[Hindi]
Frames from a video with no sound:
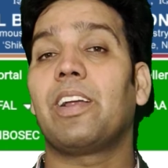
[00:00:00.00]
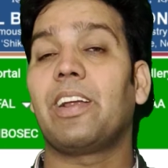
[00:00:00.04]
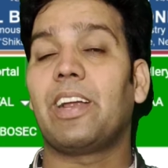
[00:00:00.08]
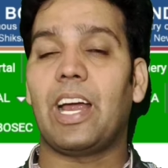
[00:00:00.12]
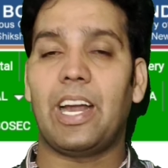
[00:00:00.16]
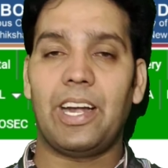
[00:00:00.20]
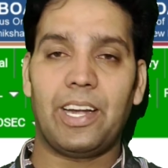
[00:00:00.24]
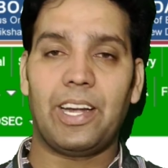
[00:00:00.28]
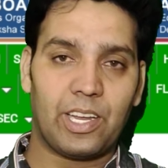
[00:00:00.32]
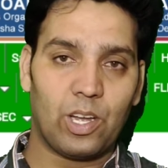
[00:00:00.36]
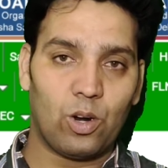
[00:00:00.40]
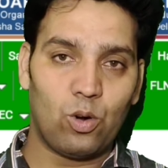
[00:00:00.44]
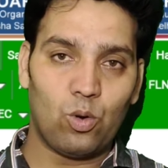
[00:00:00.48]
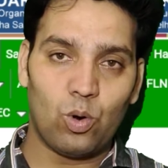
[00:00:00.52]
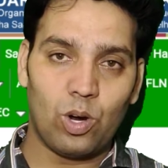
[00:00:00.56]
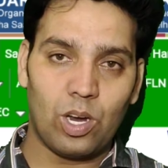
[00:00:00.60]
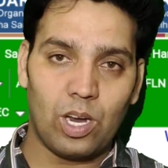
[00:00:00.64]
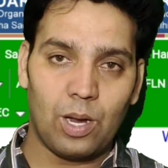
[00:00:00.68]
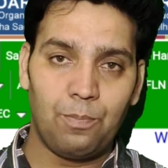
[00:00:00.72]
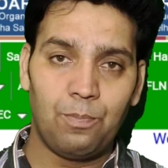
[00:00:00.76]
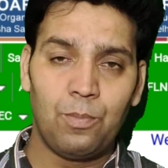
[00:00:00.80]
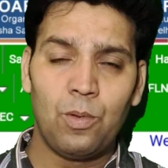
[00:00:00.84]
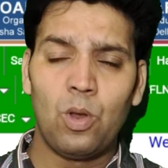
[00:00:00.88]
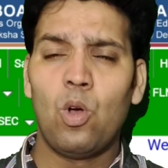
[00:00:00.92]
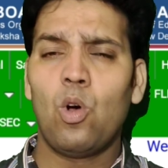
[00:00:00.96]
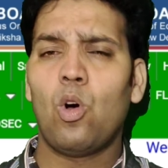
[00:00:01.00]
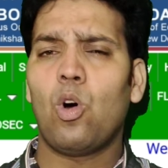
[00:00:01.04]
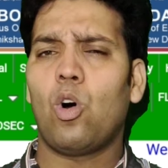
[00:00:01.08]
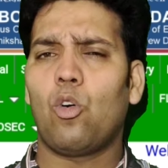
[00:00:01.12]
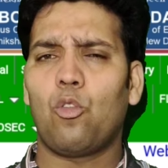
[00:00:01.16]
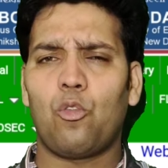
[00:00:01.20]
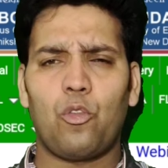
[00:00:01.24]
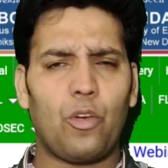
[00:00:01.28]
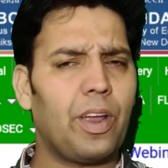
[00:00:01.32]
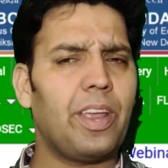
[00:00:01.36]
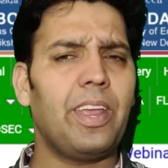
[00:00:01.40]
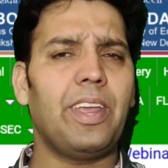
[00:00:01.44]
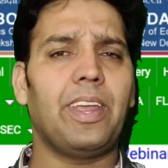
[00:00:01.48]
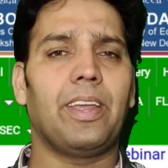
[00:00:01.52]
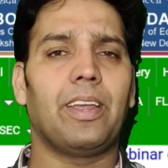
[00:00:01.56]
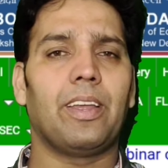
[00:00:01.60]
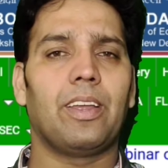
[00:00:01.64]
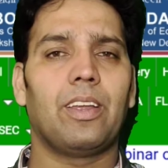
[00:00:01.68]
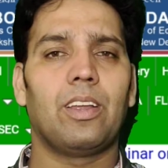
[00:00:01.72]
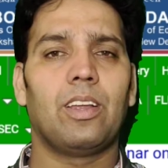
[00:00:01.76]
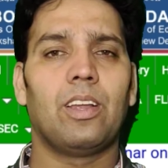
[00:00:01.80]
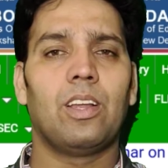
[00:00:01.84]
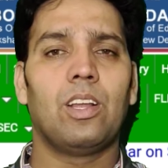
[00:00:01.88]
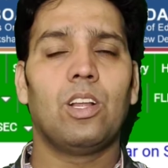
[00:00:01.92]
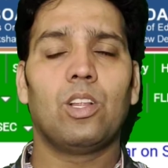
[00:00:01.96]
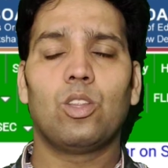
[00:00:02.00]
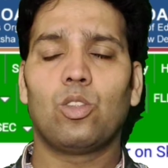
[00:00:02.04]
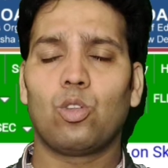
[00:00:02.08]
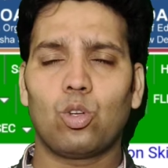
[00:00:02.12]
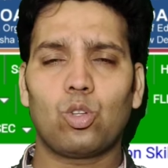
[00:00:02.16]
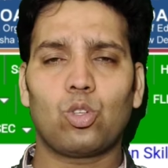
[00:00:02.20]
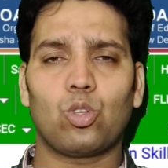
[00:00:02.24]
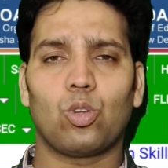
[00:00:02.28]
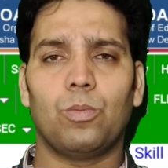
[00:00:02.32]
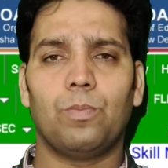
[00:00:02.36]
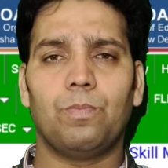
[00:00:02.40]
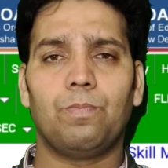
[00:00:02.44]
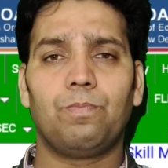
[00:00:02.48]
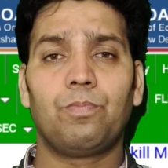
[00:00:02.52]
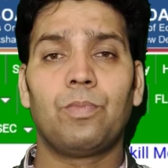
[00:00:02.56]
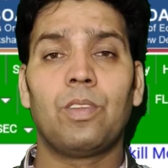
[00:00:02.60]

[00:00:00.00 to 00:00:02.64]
गाइड करूंगा और वहीं दोस्तों